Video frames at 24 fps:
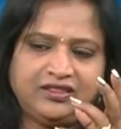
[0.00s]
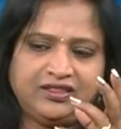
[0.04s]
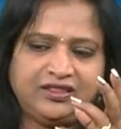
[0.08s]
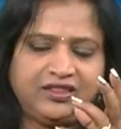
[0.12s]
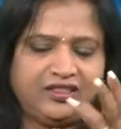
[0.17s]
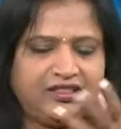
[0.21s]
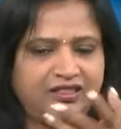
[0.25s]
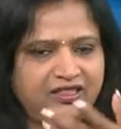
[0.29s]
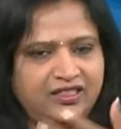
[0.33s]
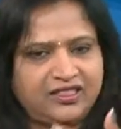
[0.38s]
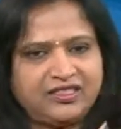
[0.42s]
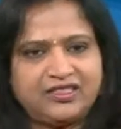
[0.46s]

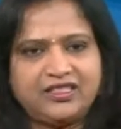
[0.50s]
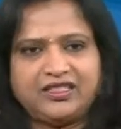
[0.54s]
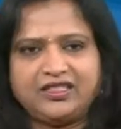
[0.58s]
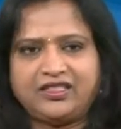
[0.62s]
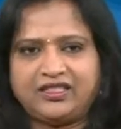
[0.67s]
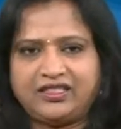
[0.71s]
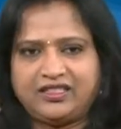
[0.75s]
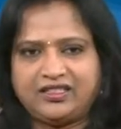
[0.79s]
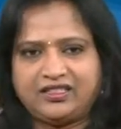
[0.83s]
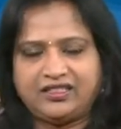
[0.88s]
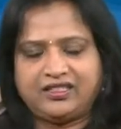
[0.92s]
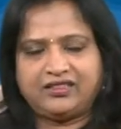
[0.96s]
నిత్య
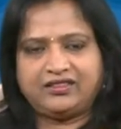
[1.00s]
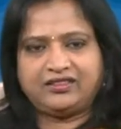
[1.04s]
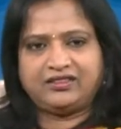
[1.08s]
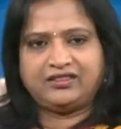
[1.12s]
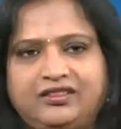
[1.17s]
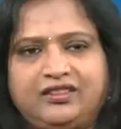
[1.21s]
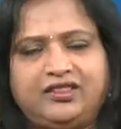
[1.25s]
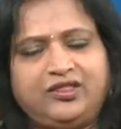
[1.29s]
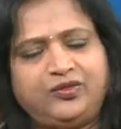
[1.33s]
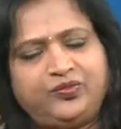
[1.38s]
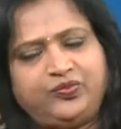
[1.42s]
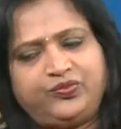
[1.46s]
సంఘర్షణ
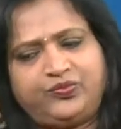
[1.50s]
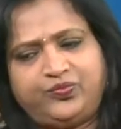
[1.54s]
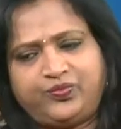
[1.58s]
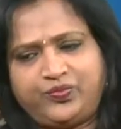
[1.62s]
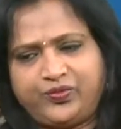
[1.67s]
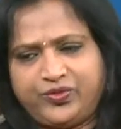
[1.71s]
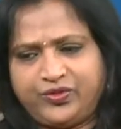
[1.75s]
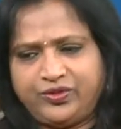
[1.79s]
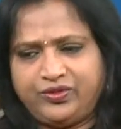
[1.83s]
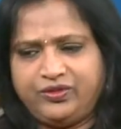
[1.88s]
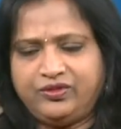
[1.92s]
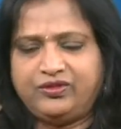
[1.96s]

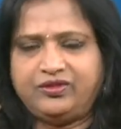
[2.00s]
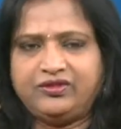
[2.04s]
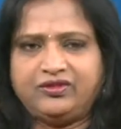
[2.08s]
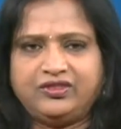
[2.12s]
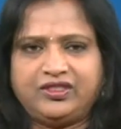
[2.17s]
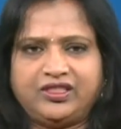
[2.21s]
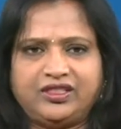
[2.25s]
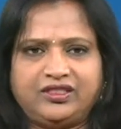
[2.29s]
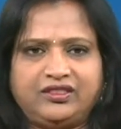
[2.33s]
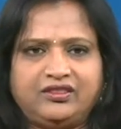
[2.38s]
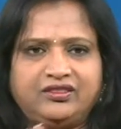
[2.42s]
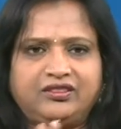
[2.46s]
ఇప్పుడు కూడా
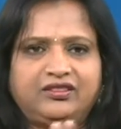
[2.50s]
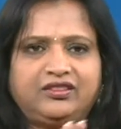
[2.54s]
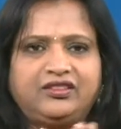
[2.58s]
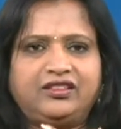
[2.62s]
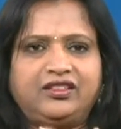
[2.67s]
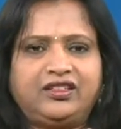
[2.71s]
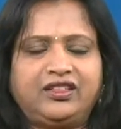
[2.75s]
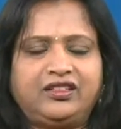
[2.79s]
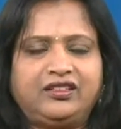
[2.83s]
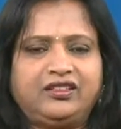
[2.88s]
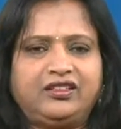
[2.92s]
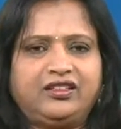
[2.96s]
ఉంటుంది
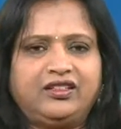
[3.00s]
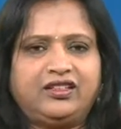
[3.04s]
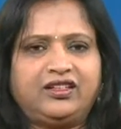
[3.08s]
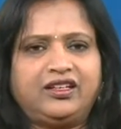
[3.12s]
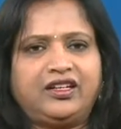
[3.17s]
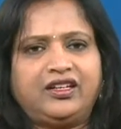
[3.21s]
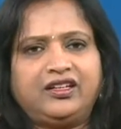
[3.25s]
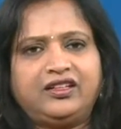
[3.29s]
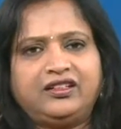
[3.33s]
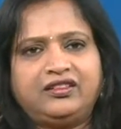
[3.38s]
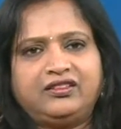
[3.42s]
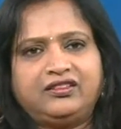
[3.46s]
గంట
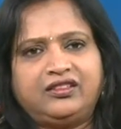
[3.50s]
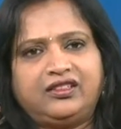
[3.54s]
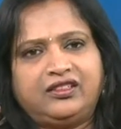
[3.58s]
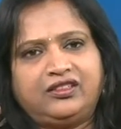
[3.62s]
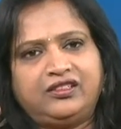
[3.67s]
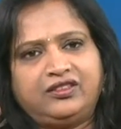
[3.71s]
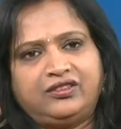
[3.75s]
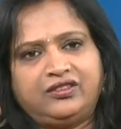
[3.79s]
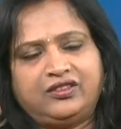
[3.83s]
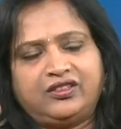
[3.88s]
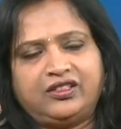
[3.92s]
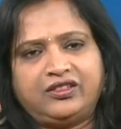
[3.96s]
గంటకు
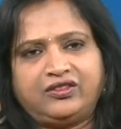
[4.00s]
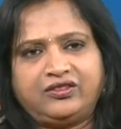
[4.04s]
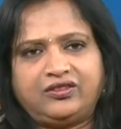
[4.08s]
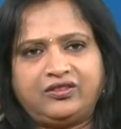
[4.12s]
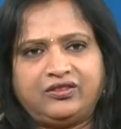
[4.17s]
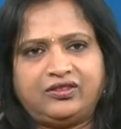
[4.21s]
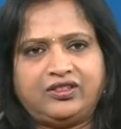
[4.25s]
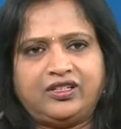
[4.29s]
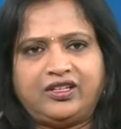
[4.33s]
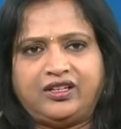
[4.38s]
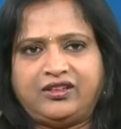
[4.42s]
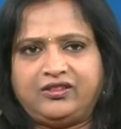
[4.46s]
ఏదో ఒకటి
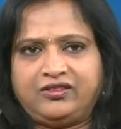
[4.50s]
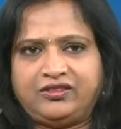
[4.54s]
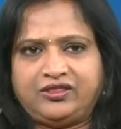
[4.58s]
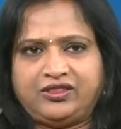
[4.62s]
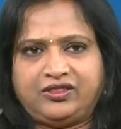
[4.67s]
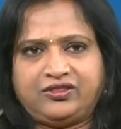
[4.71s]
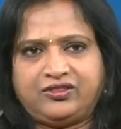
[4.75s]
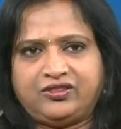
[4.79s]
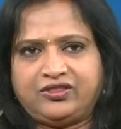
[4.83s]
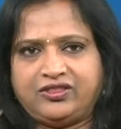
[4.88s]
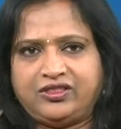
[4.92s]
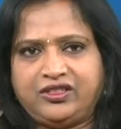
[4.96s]
కొత్త ఆలోచన
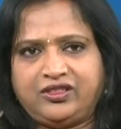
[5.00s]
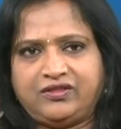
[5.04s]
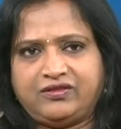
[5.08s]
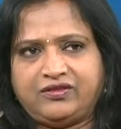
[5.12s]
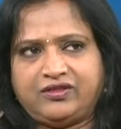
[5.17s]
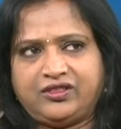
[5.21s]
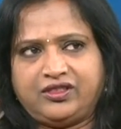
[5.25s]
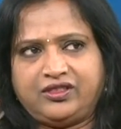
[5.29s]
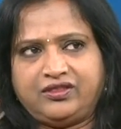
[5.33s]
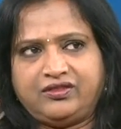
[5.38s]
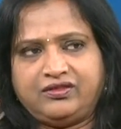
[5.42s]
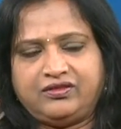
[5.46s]
వస్తూనే
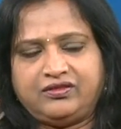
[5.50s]
ఉంటుంది